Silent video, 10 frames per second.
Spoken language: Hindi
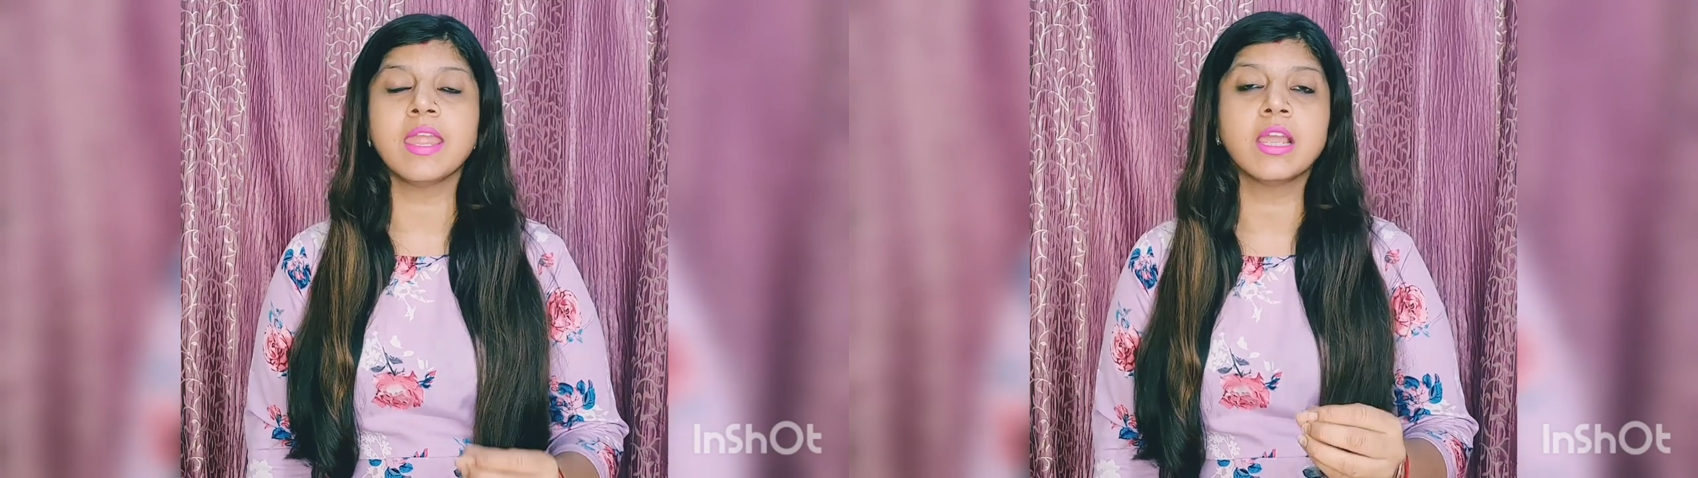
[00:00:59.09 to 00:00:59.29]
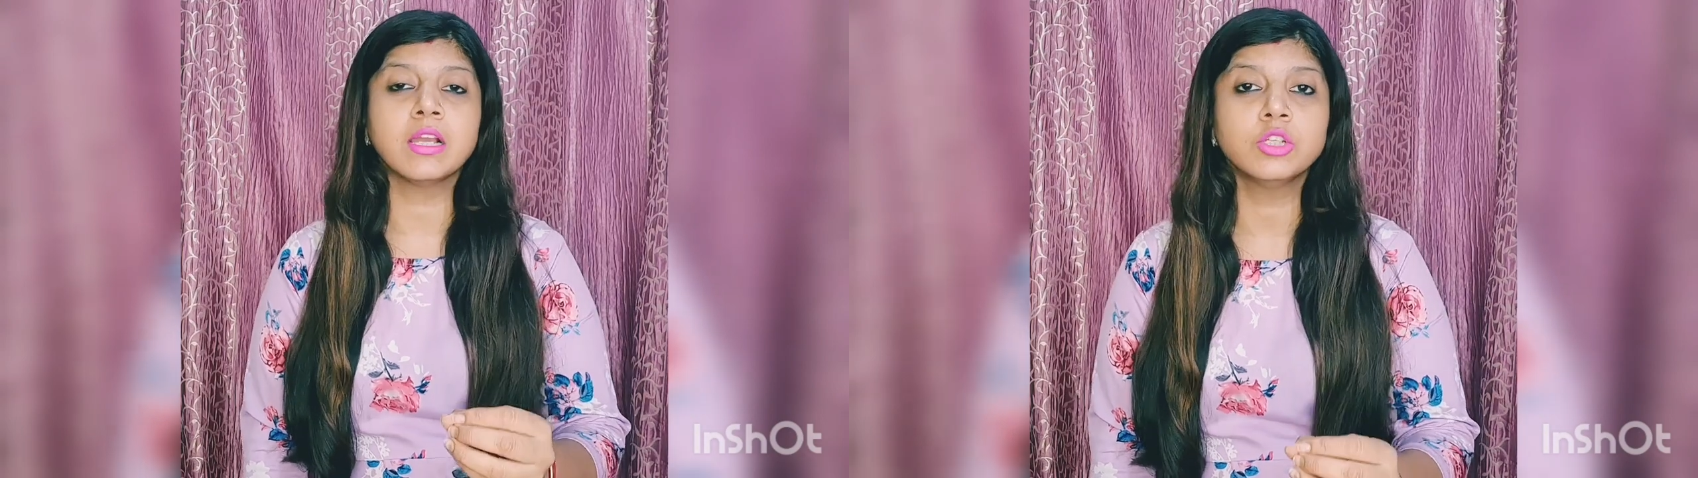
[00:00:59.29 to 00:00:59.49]

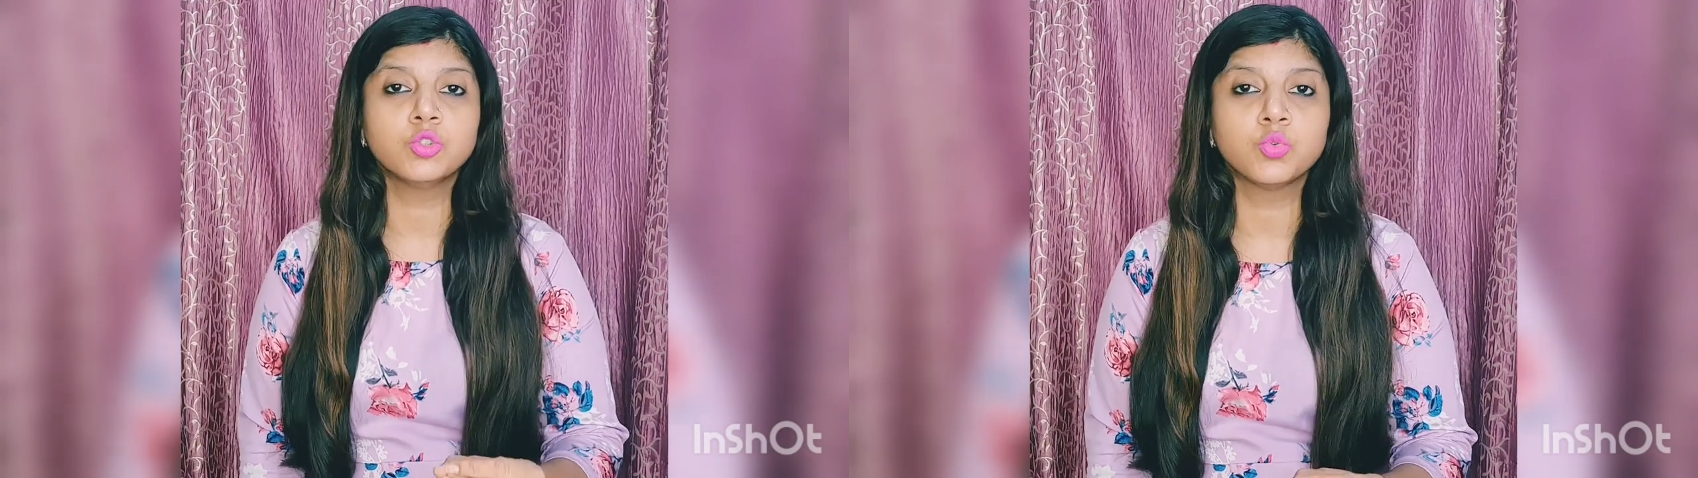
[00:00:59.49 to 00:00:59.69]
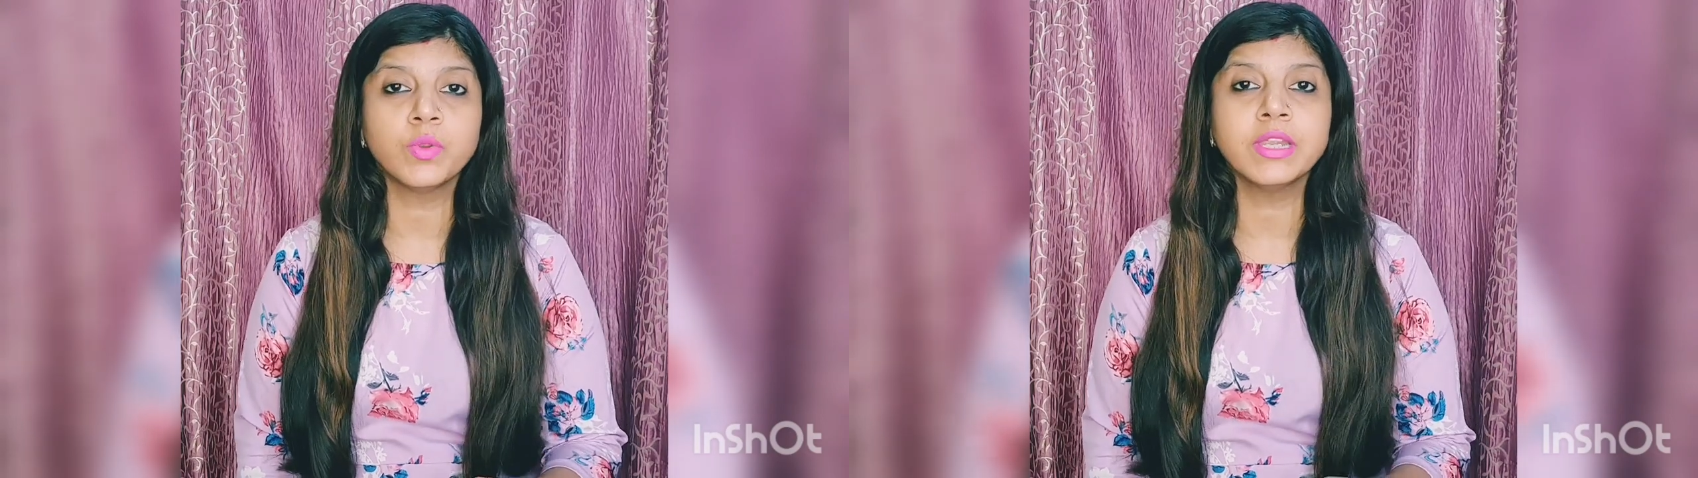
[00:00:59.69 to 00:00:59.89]
एक
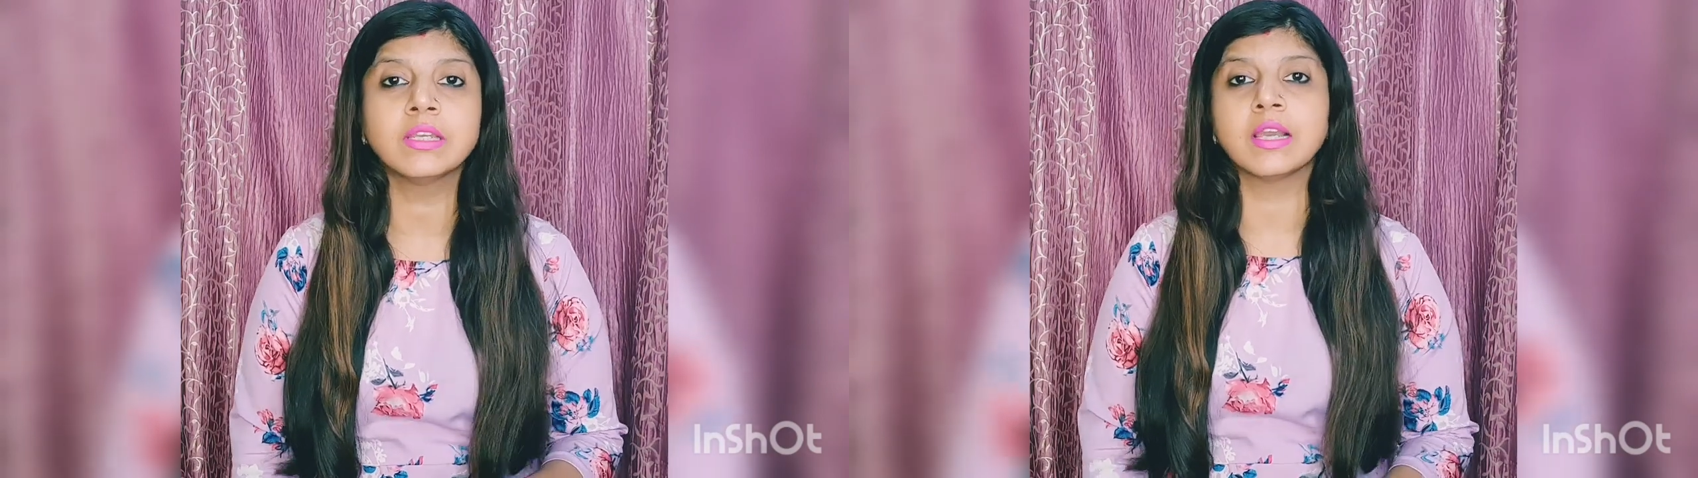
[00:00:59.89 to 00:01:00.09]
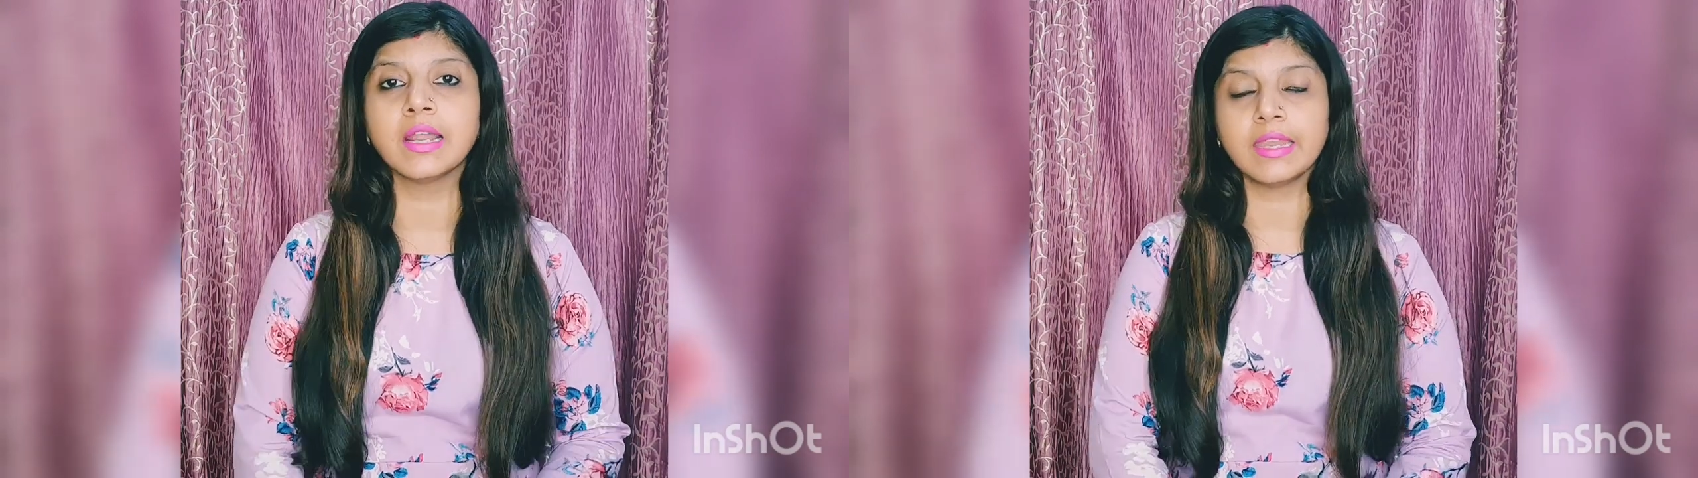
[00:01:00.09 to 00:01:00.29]
ट्वीट
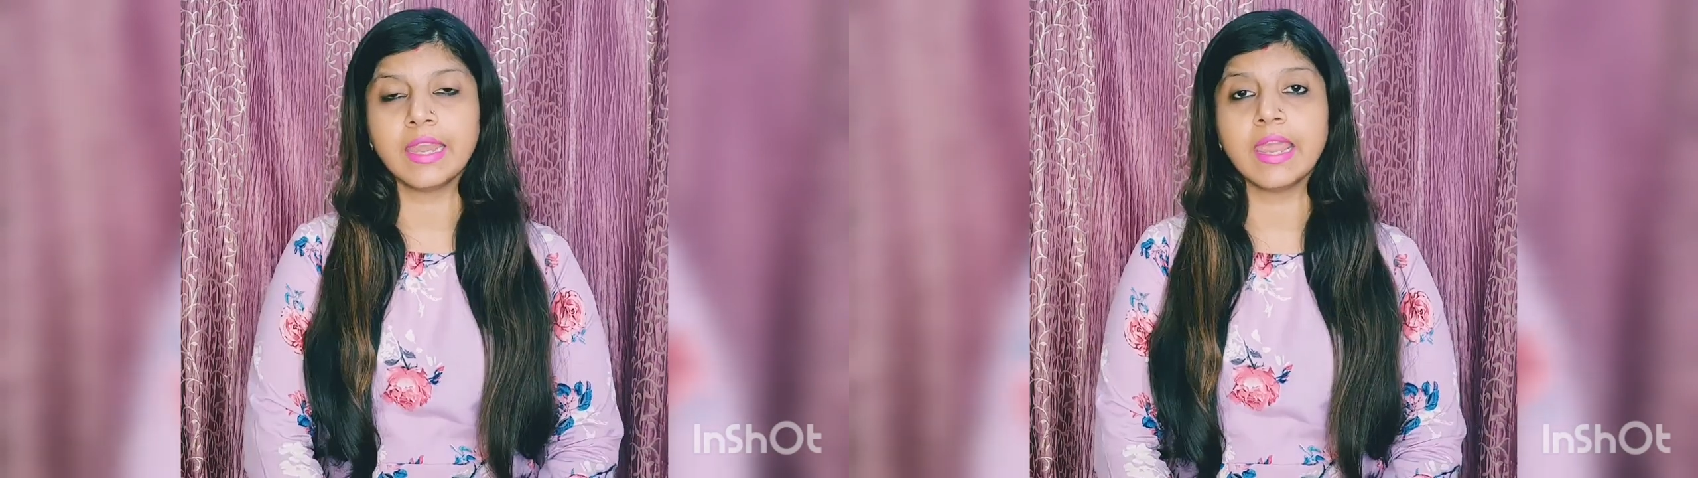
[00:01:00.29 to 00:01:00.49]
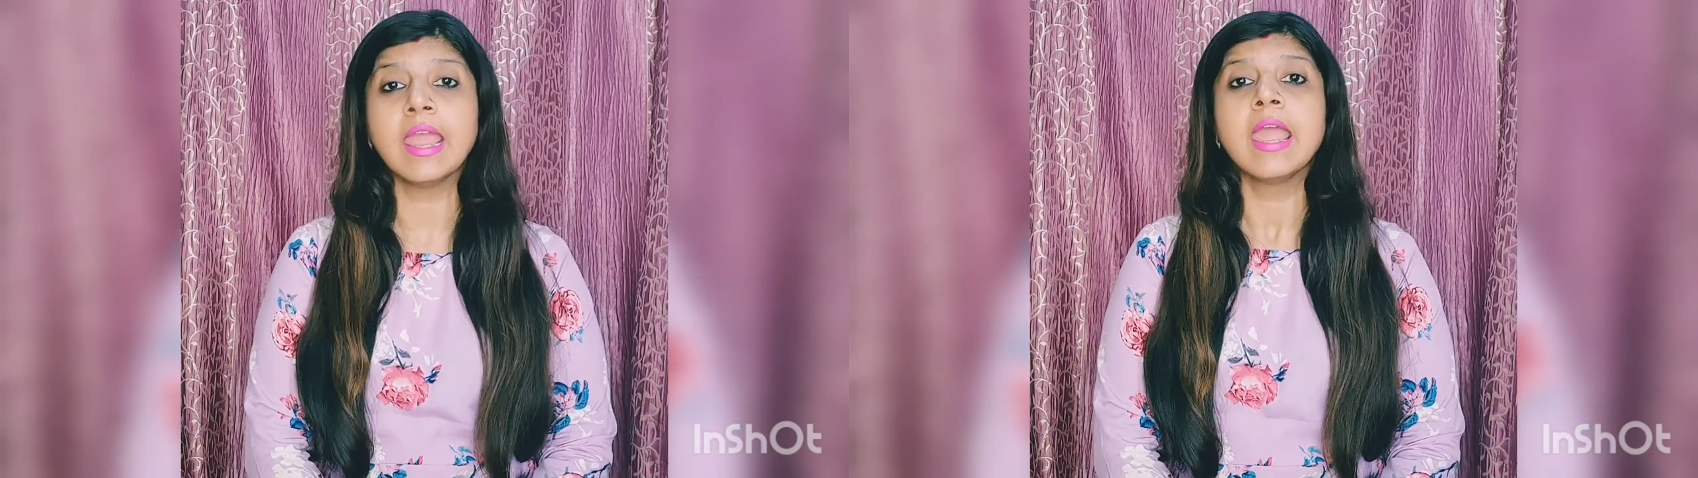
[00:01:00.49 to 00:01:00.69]

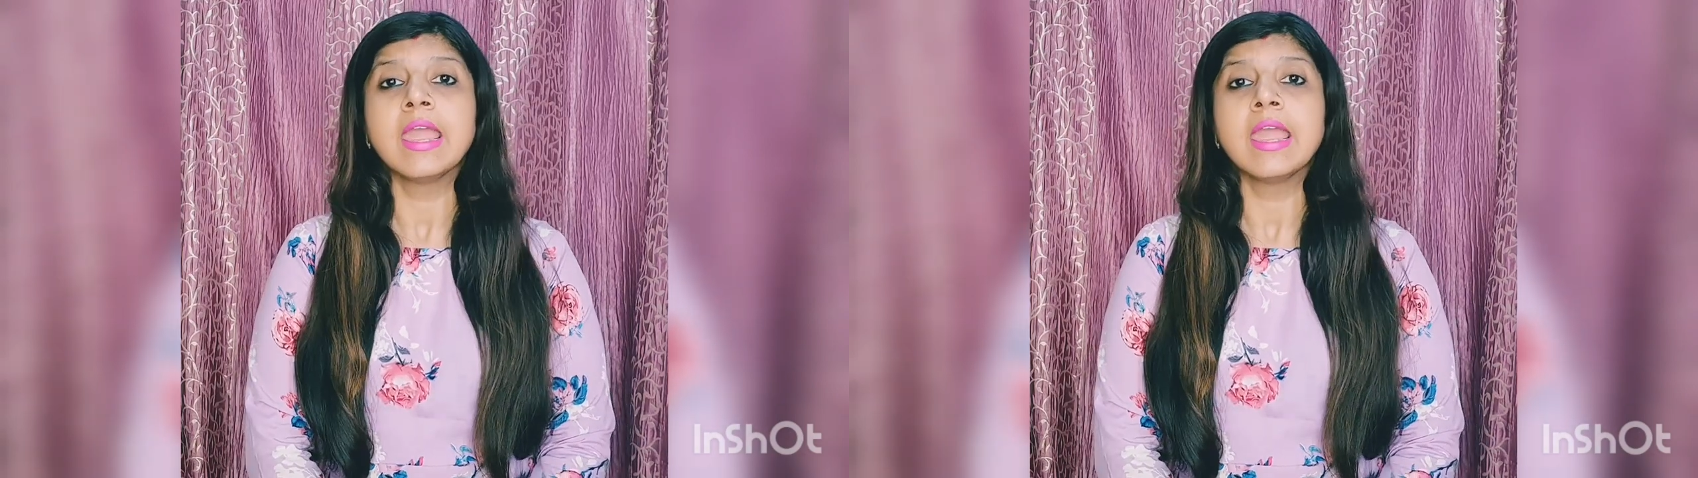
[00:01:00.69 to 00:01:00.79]
करके